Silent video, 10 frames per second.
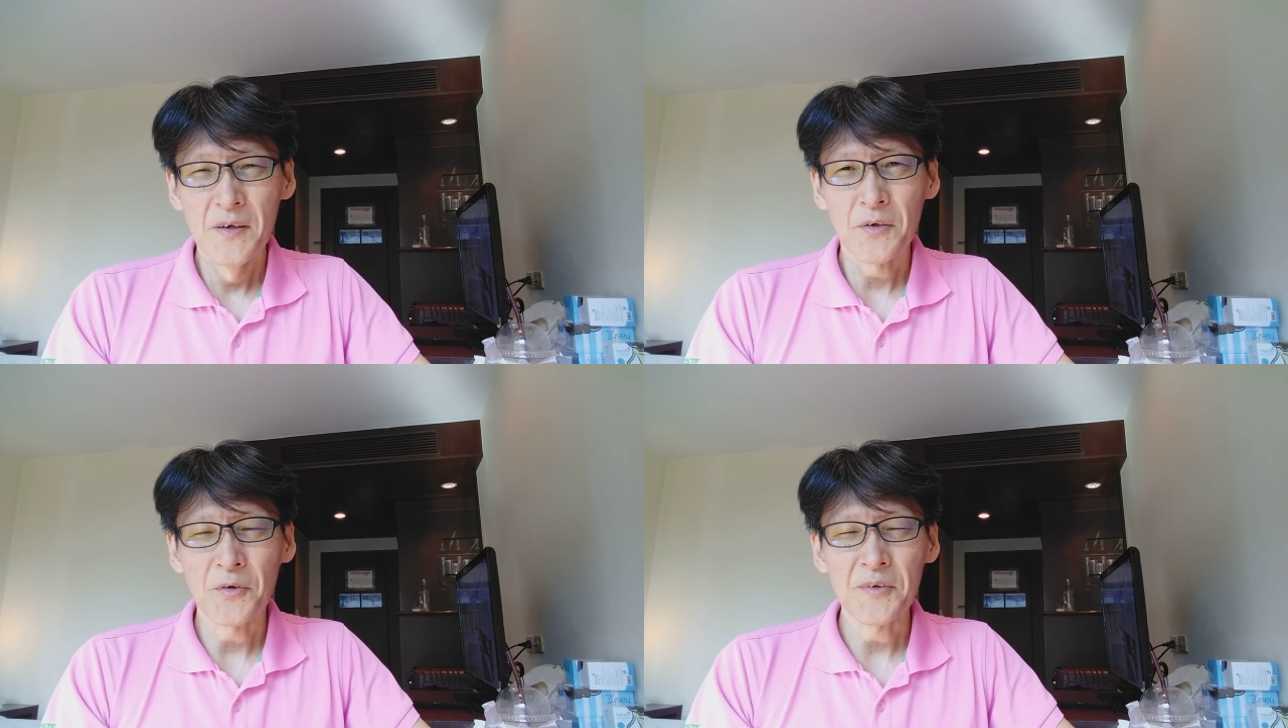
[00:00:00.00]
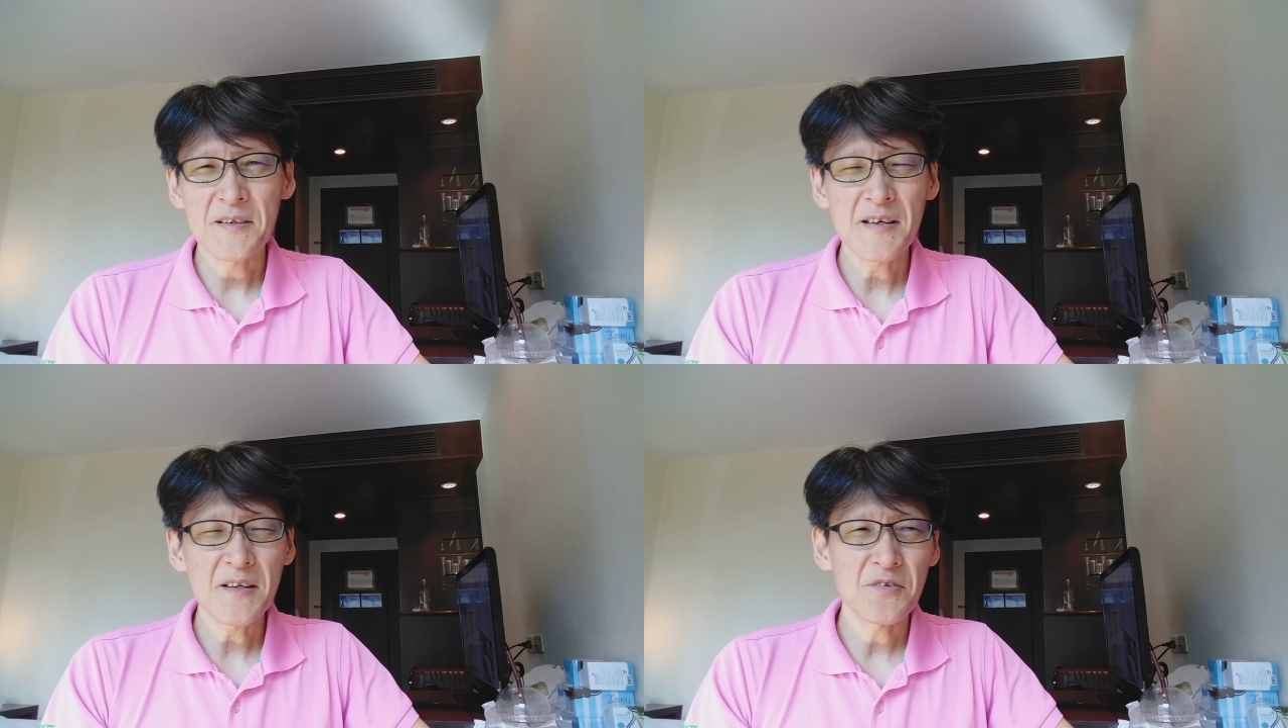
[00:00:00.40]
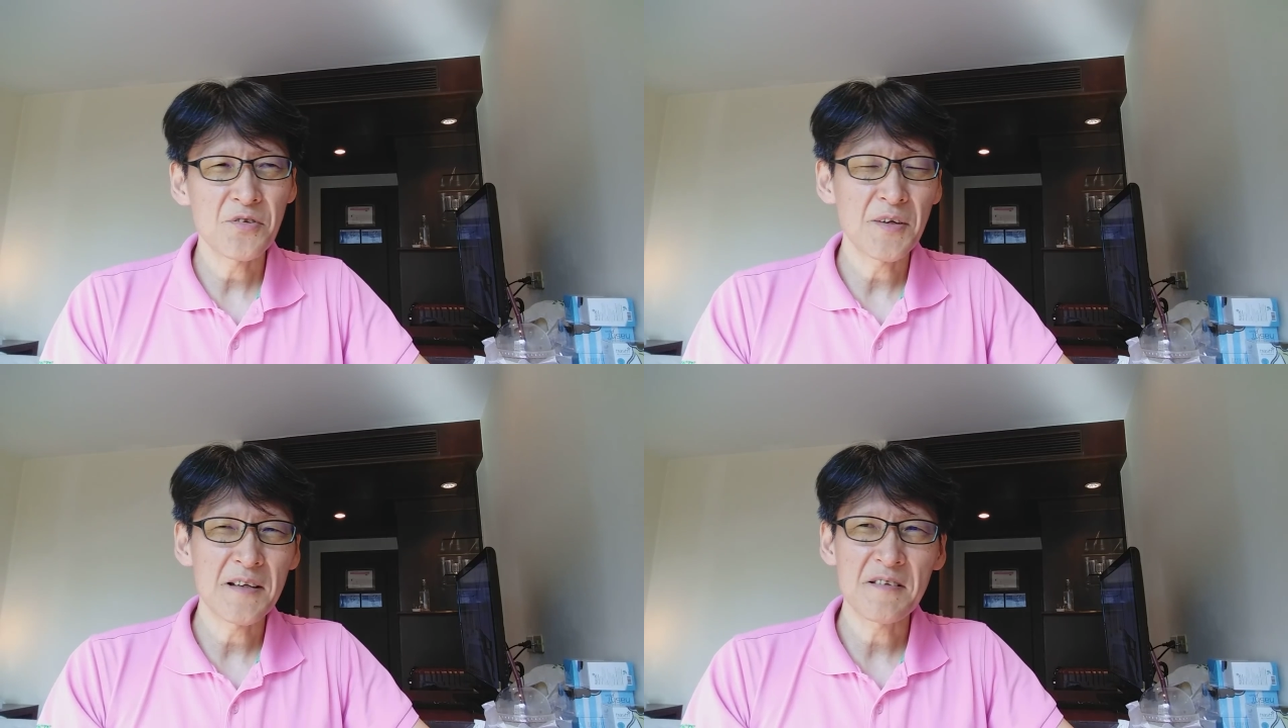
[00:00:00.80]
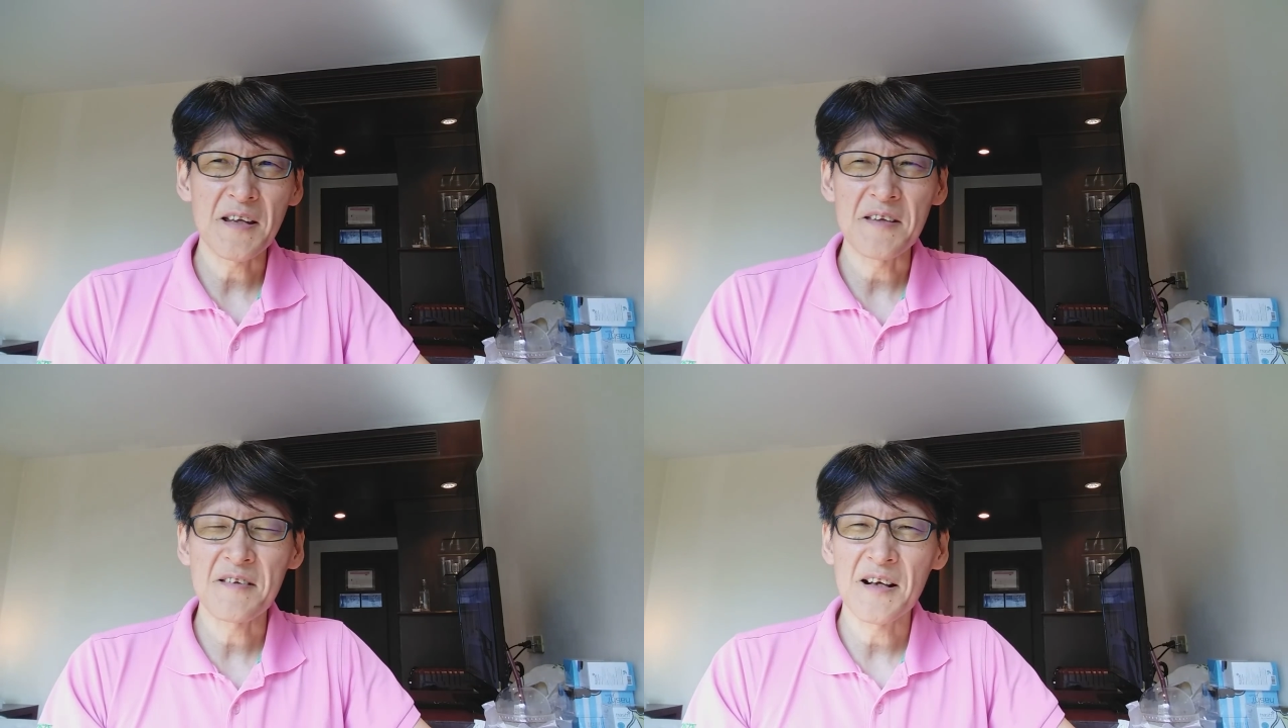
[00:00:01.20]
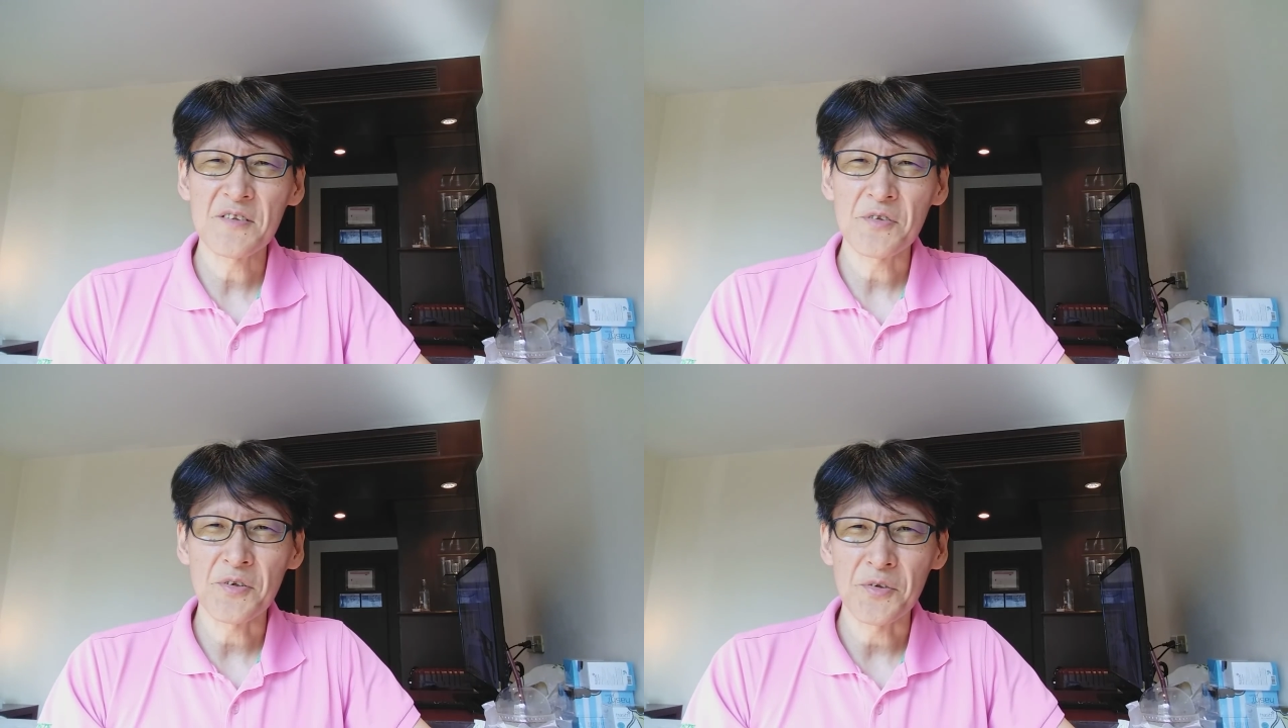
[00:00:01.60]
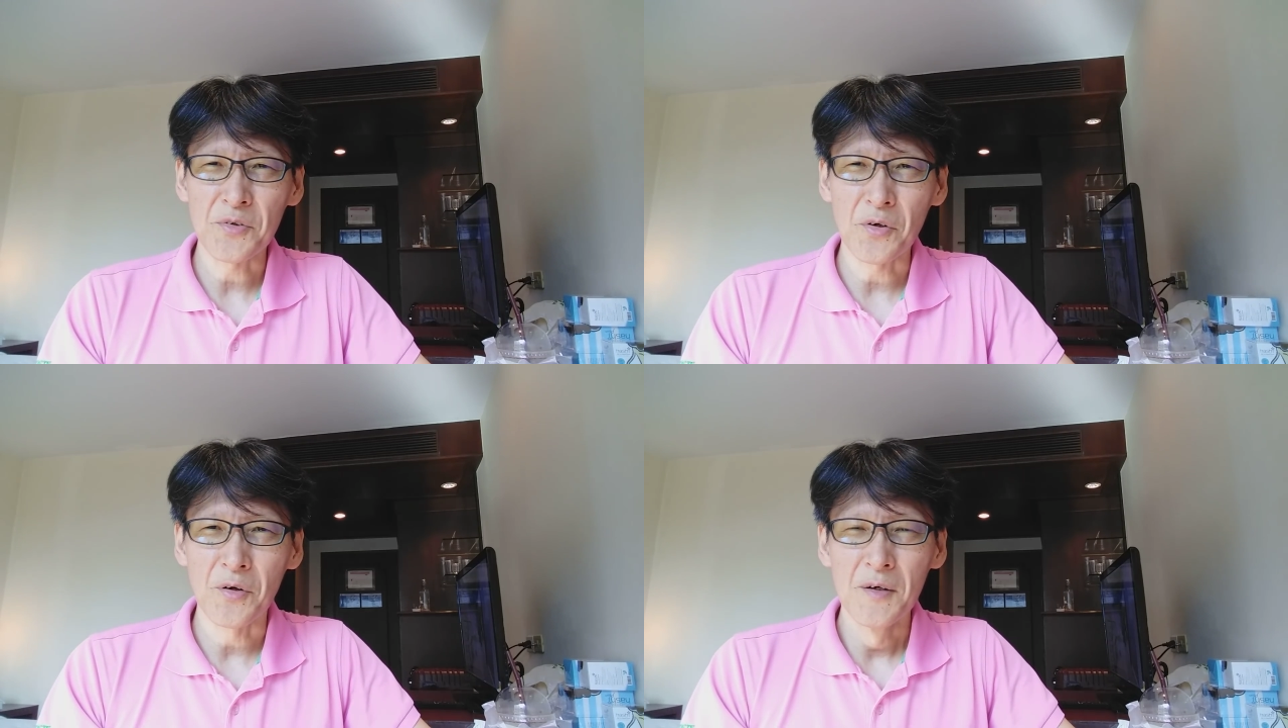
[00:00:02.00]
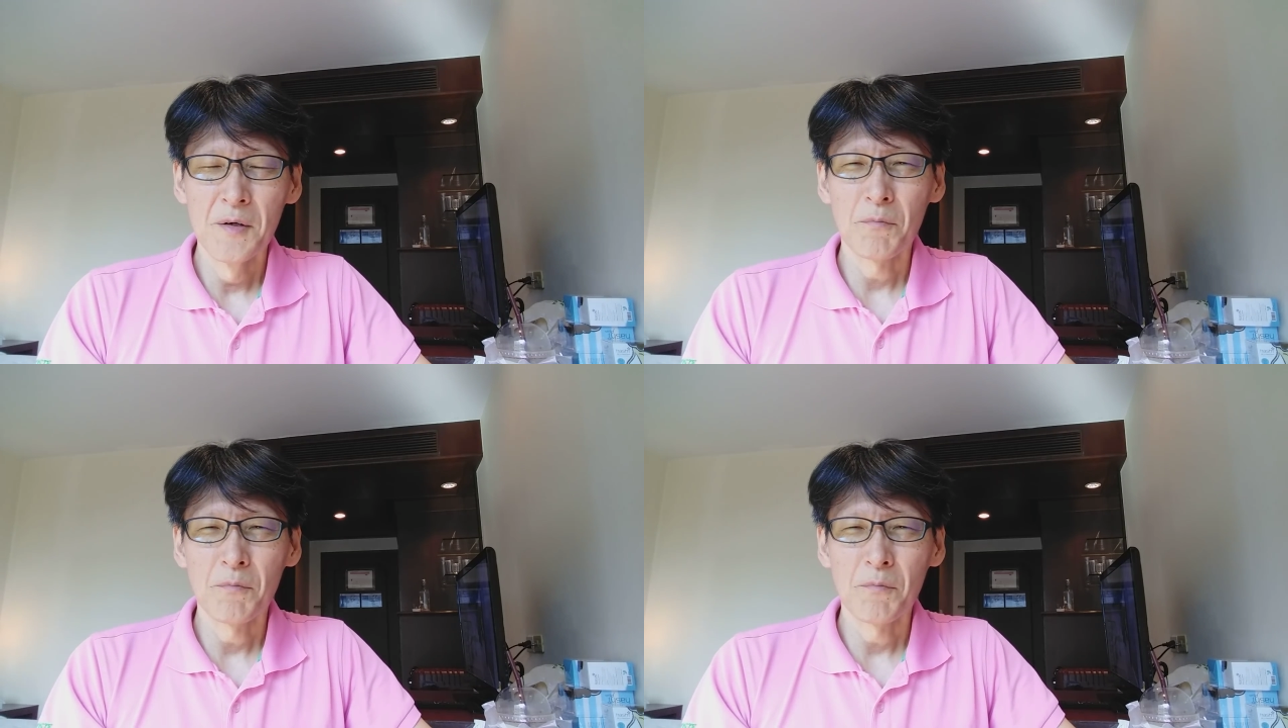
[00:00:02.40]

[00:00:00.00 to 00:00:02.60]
このにせんじゅうはちねんしちがつというと、